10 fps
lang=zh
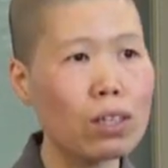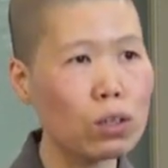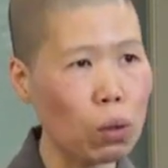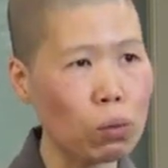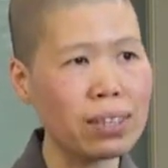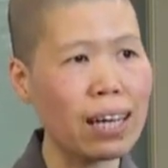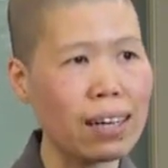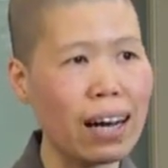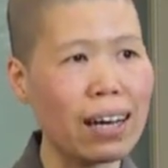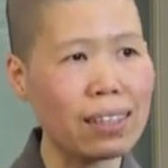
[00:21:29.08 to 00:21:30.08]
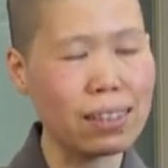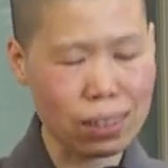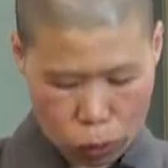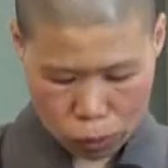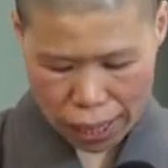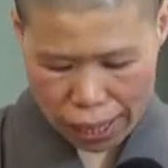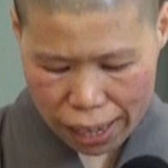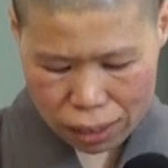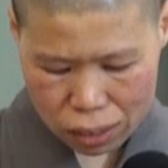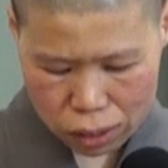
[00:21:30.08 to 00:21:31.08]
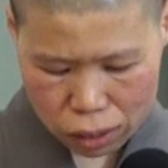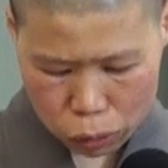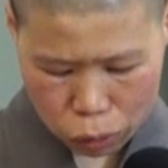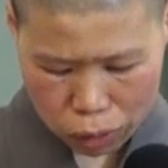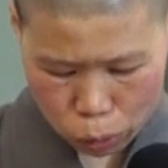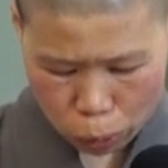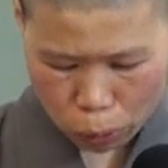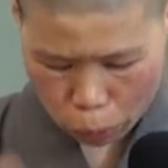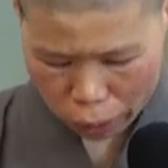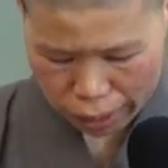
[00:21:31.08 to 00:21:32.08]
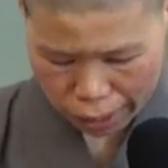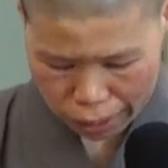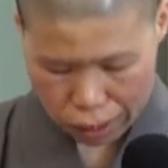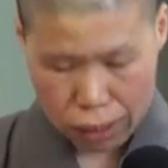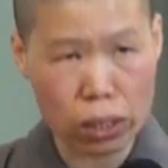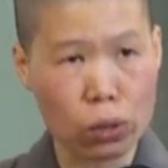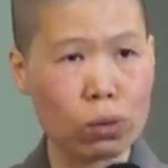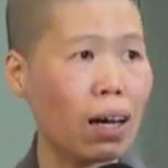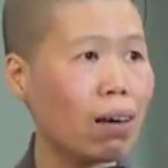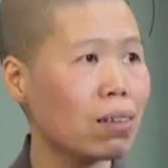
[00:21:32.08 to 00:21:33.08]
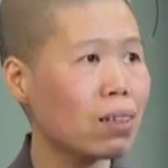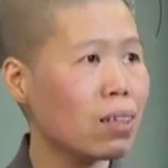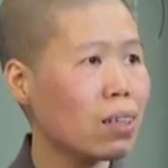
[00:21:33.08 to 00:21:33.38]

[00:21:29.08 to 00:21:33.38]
有障碍，有障碍了之后，所以轮回在这个六道。